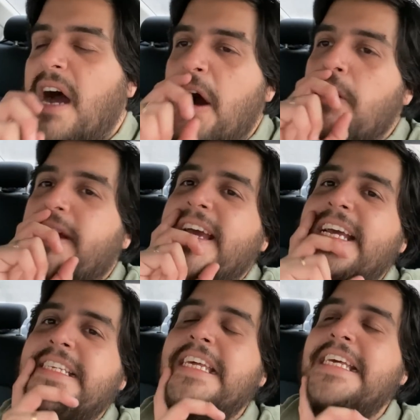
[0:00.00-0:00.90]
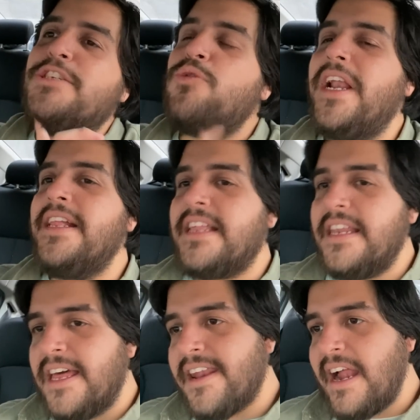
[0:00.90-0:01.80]
Aunque sí suelen
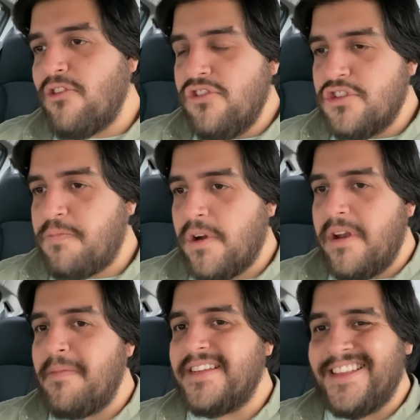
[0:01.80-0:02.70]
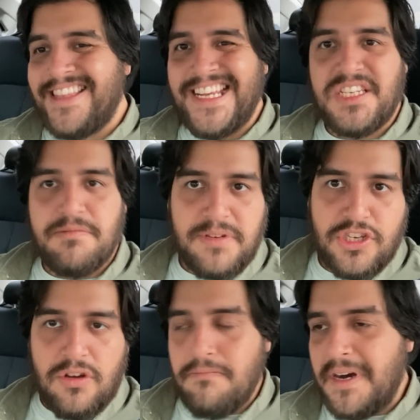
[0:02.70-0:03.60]
tener algunos problemas de
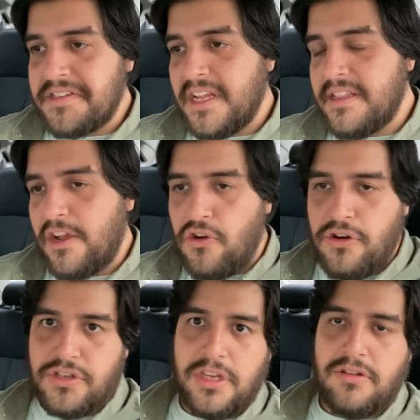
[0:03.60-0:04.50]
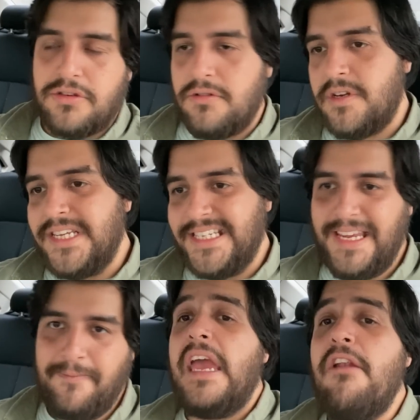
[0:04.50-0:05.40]
transmisión bastante conocidos, ¿no es
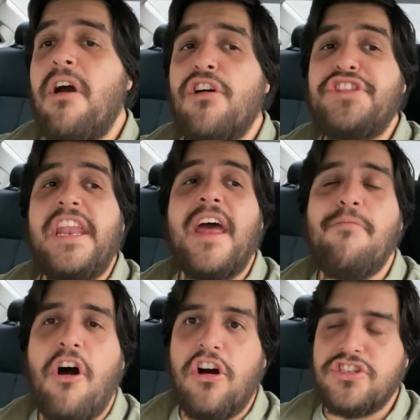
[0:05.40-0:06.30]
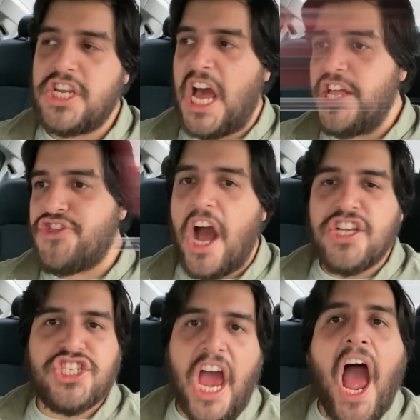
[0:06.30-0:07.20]
así? Y luego tenemos a
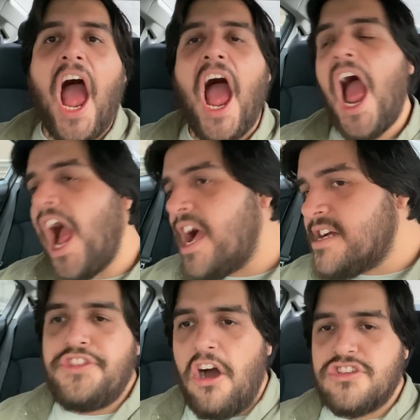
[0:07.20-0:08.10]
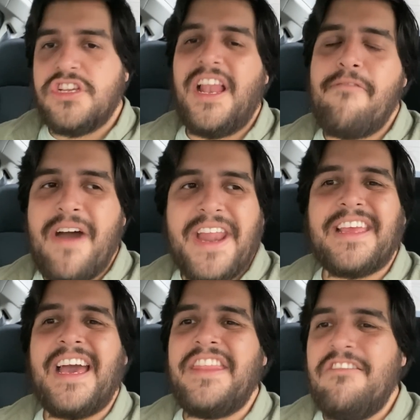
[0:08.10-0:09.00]
Tacha. Dodge, la
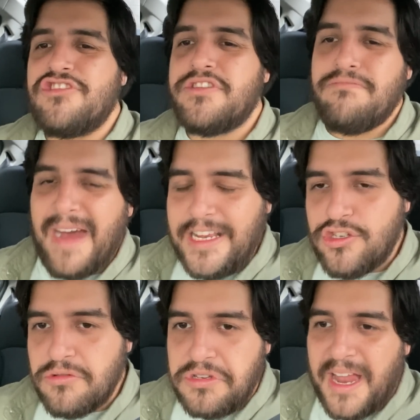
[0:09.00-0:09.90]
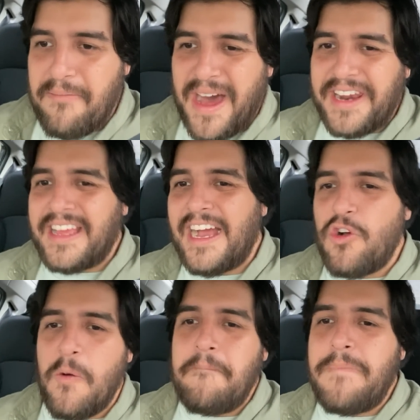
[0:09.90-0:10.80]
marca de los machos, la marca
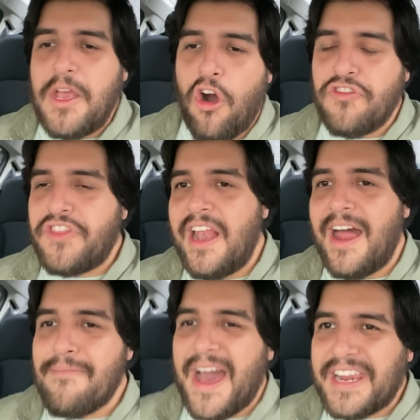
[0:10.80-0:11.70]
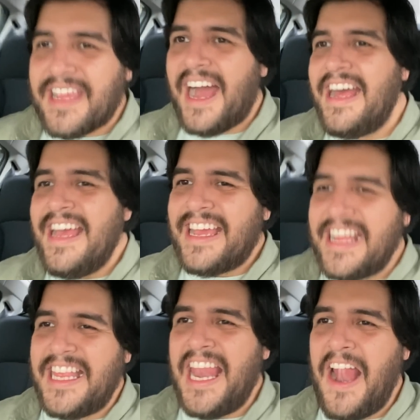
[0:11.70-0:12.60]
con bigote, la marca que
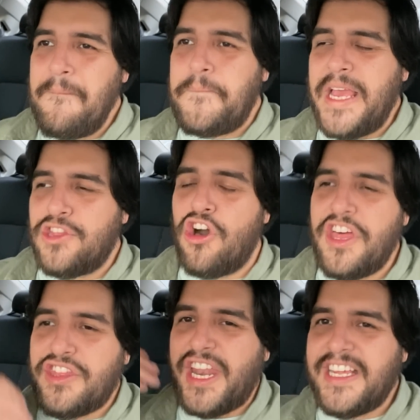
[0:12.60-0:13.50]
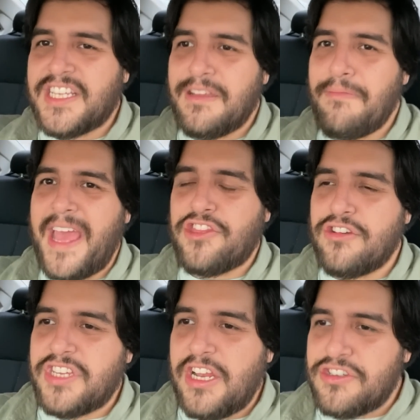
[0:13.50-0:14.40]
tiene el pit de 3
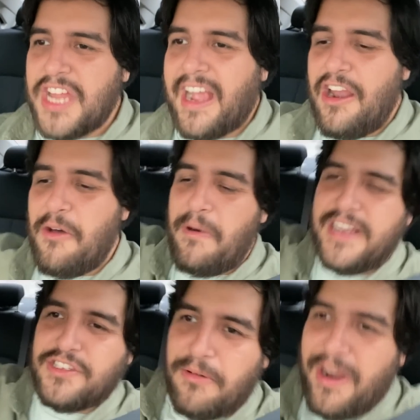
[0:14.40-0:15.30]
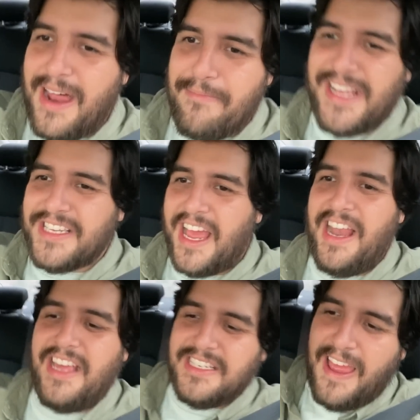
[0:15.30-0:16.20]
metros y lo saca, lo pone sobre la mesa y
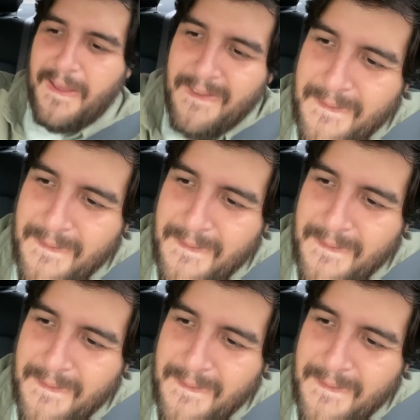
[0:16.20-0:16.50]
le dice,